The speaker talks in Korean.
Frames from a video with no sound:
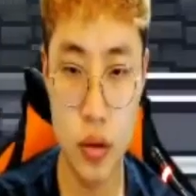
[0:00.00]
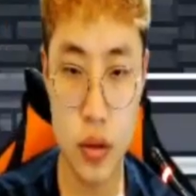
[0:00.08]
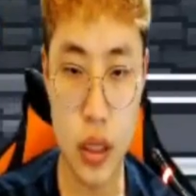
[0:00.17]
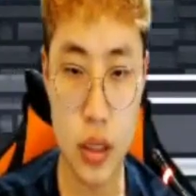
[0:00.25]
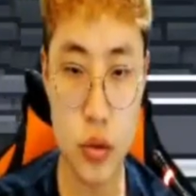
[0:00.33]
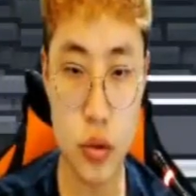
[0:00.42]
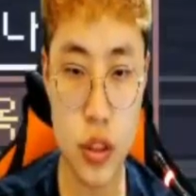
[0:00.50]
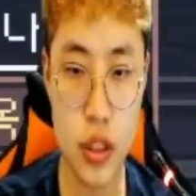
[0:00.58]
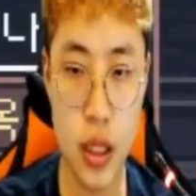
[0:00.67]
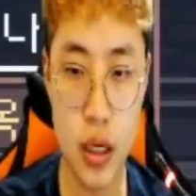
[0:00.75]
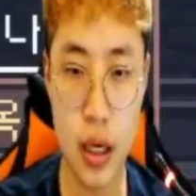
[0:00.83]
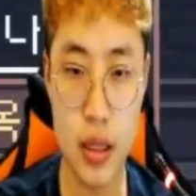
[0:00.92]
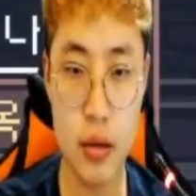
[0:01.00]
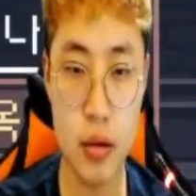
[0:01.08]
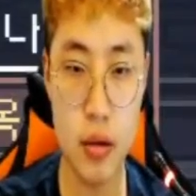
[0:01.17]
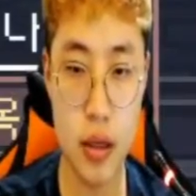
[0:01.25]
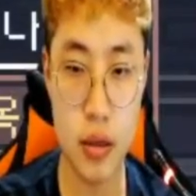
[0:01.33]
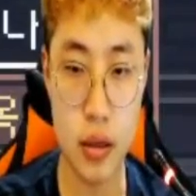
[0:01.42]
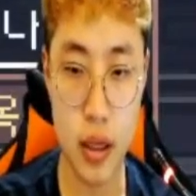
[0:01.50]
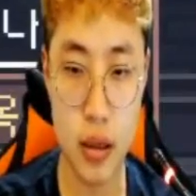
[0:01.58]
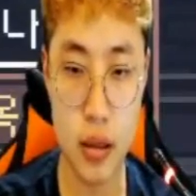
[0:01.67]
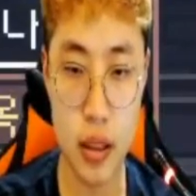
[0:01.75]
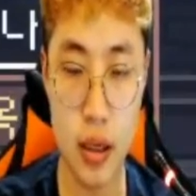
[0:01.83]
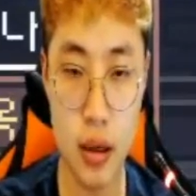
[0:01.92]
여기서 계속 진행을 하는 건가요? 이렇게?
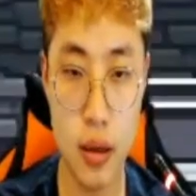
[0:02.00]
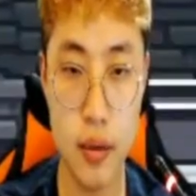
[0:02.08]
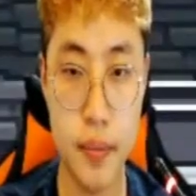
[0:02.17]
그냥?